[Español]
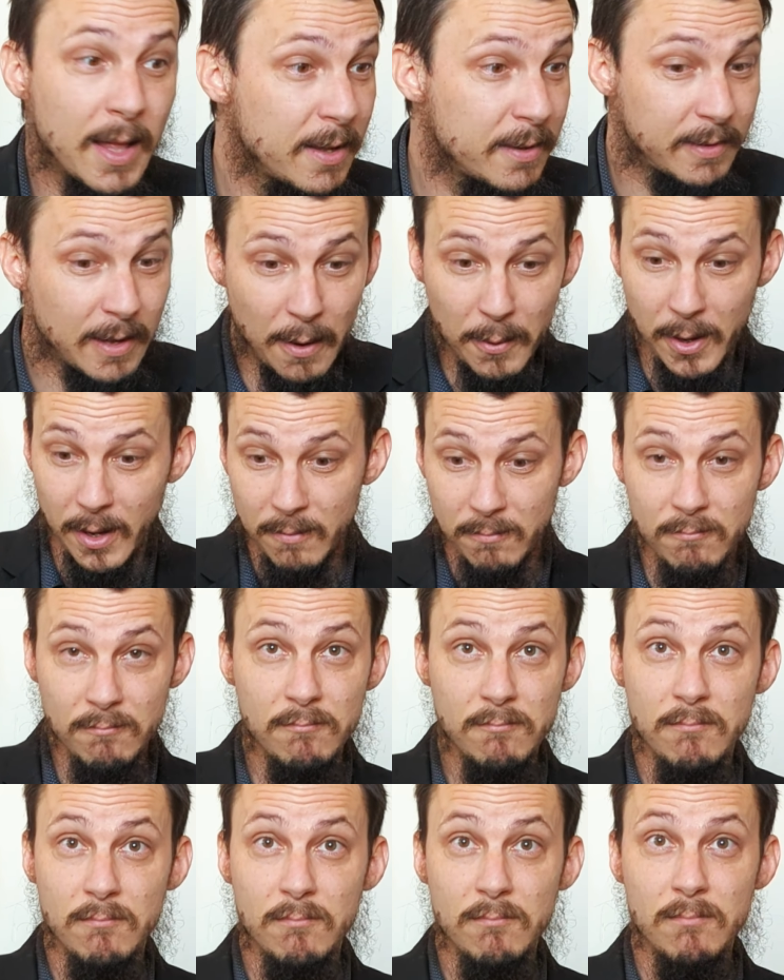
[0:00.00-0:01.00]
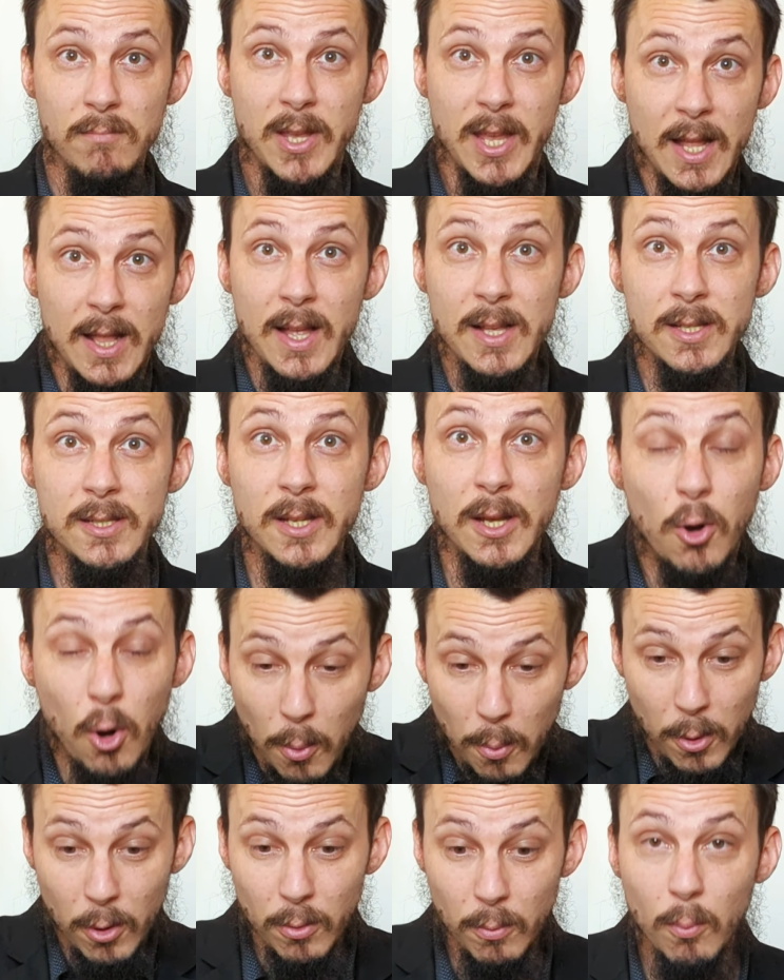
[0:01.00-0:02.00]
nadie sabe quién es y
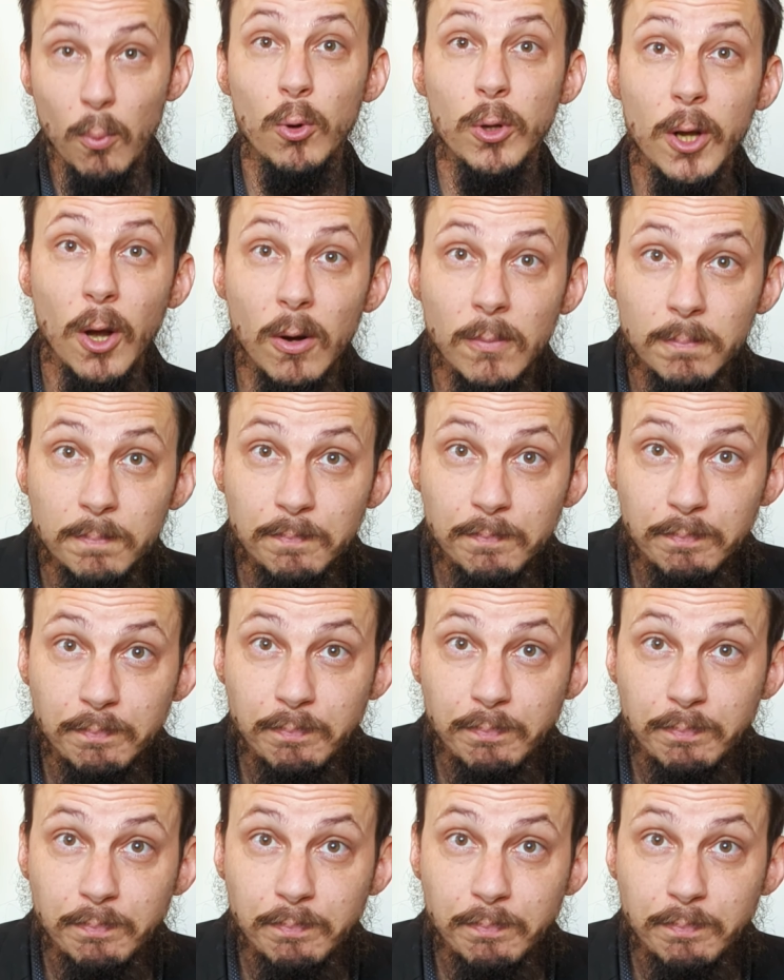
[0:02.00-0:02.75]
cómo murió,